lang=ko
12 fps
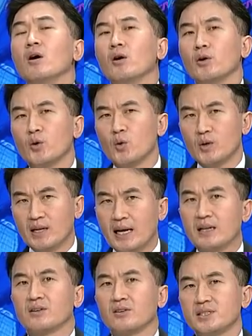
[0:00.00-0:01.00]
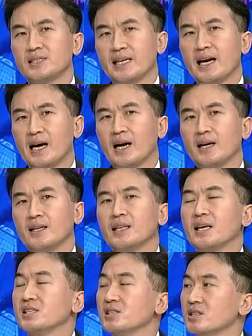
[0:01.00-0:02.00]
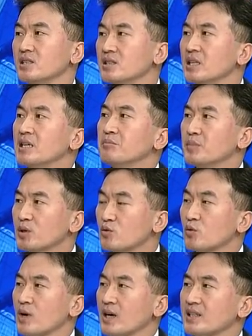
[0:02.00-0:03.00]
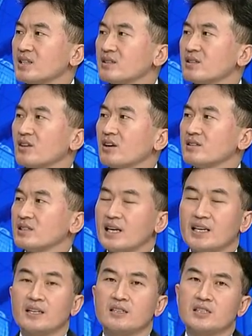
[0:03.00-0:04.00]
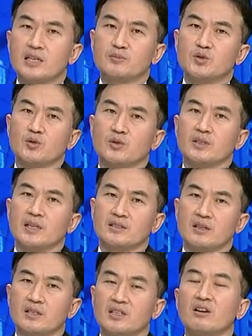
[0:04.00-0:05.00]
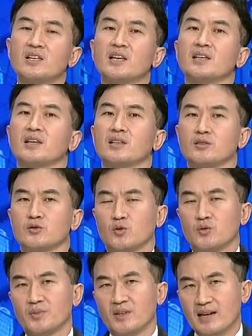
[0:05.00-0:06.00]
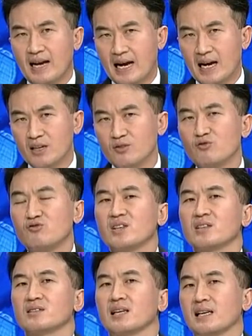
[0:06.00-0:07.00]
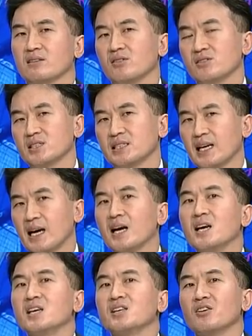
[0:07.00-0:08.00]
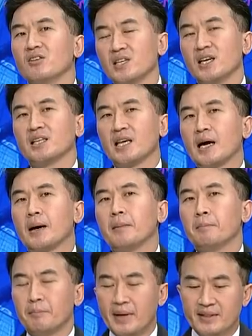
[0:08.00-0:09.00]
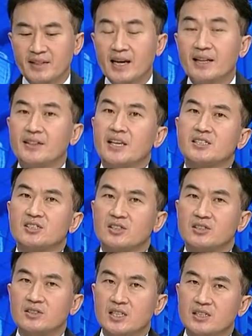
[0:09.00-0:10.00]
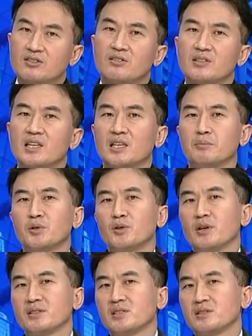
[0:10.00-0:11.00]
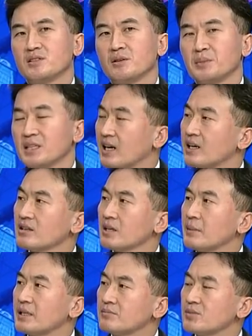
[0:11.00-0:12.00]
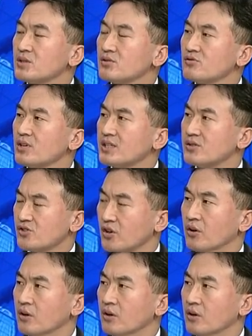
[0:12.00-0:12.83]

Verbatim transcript: 허용을 할 것이냐, 내지는 미국과 같은 그런 사례를 참조를 해서 여기에 대해서 조금 더 강한 규제를 할 것이냐 여기에 대한 판단 내지는 선택이 필요한 시점이다 이렇게 네. 말씀드릴 수가 있죠.